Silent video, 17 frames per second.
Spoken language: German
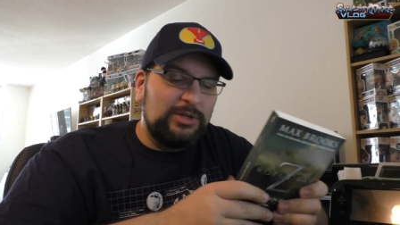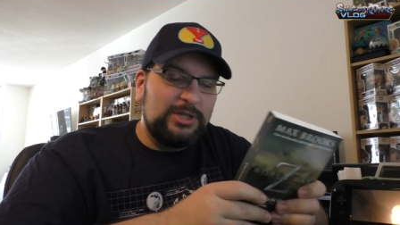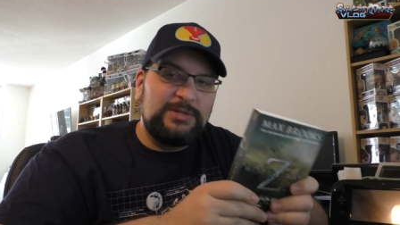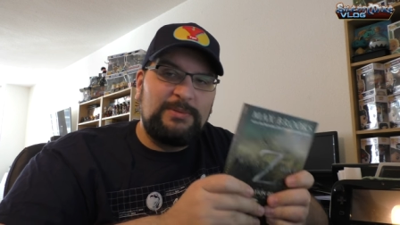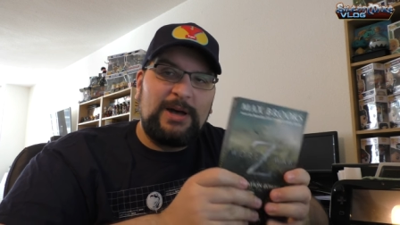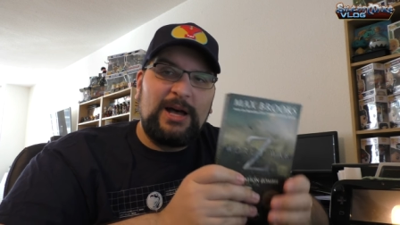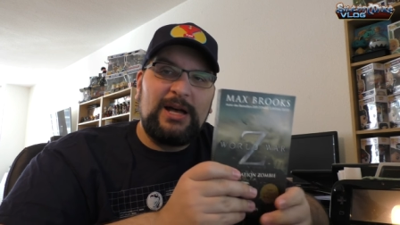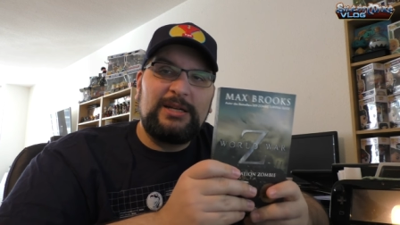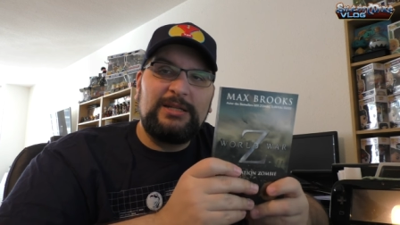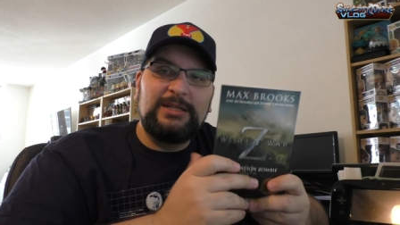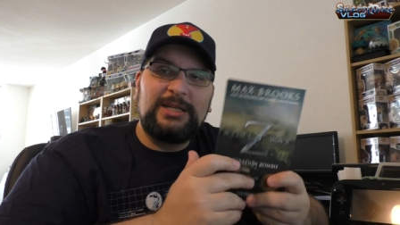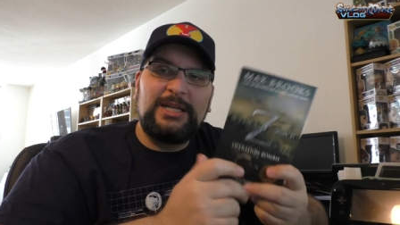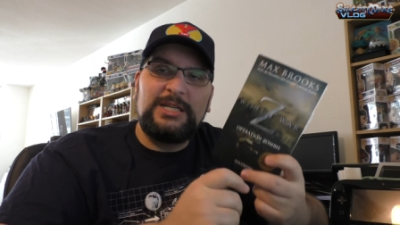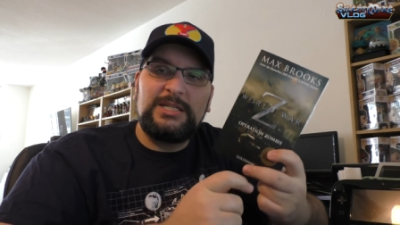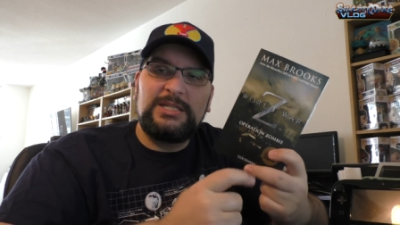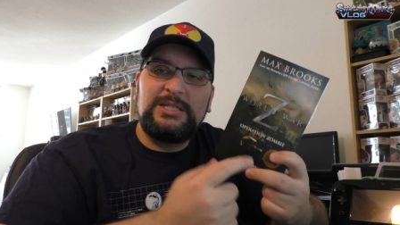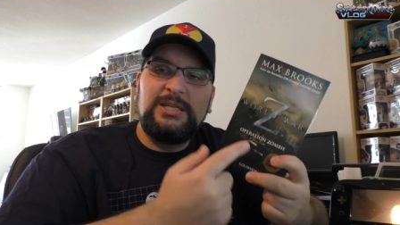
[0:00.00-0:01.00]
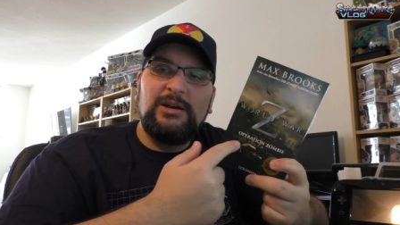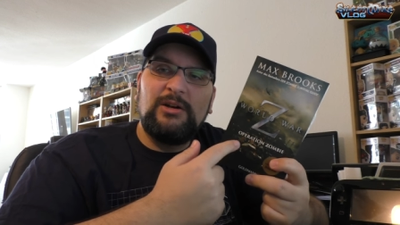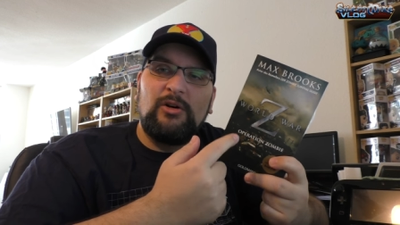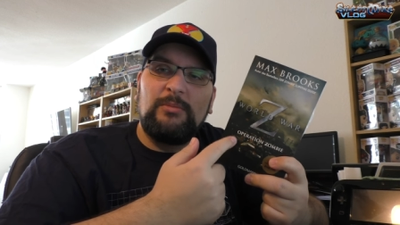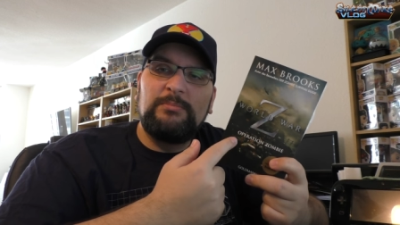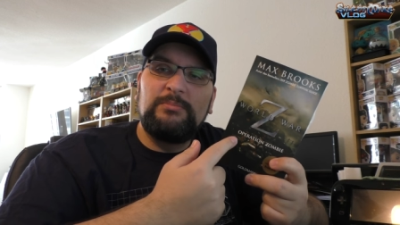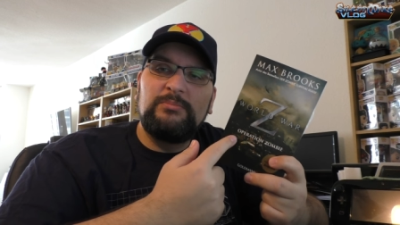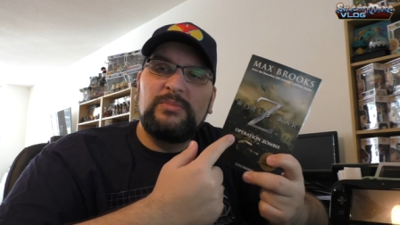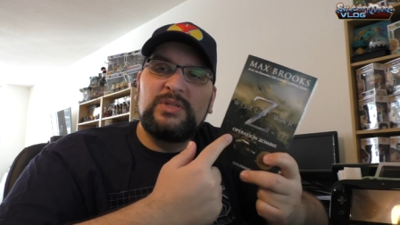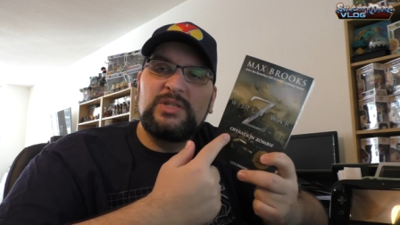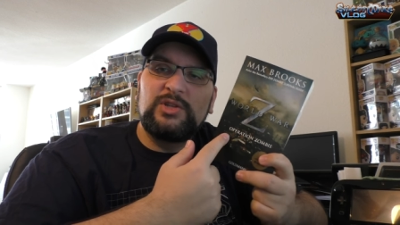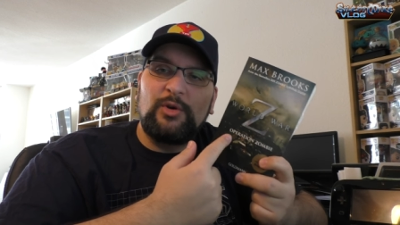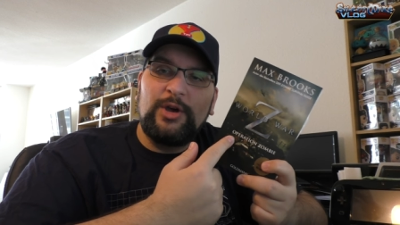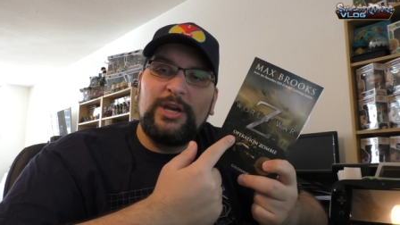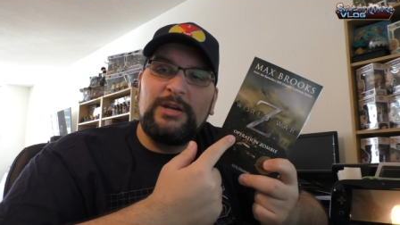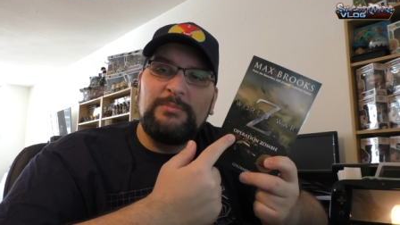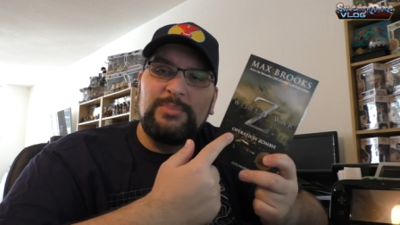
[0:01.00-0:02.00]
Und zwar äh, geht es hier um
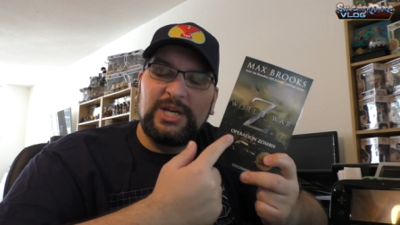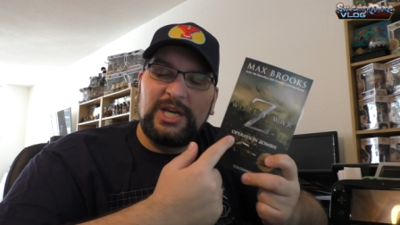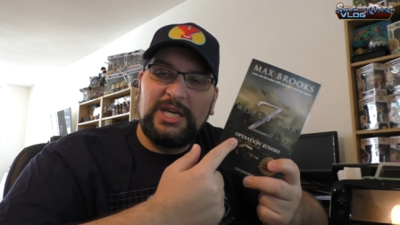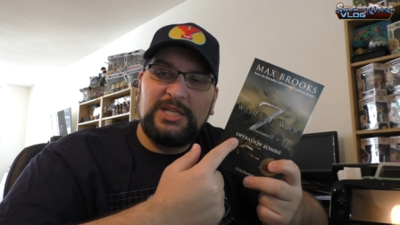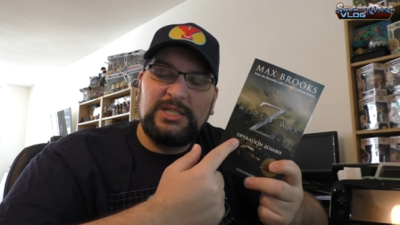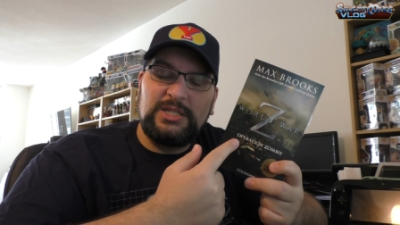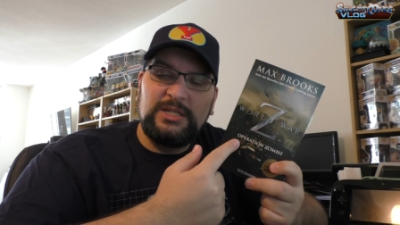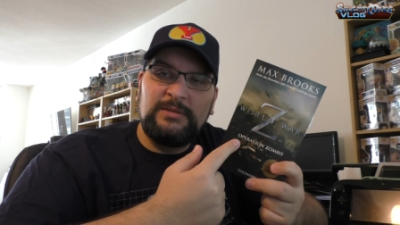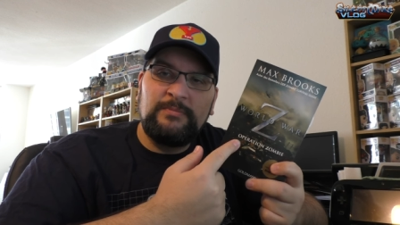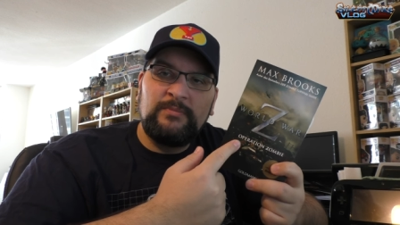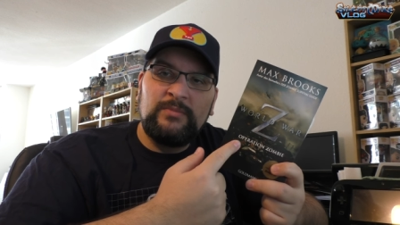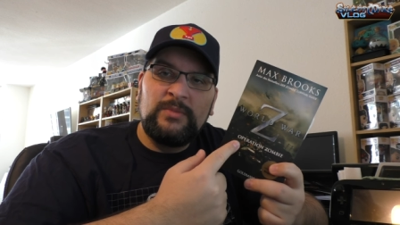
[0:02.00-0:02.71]
Zeugenberichte,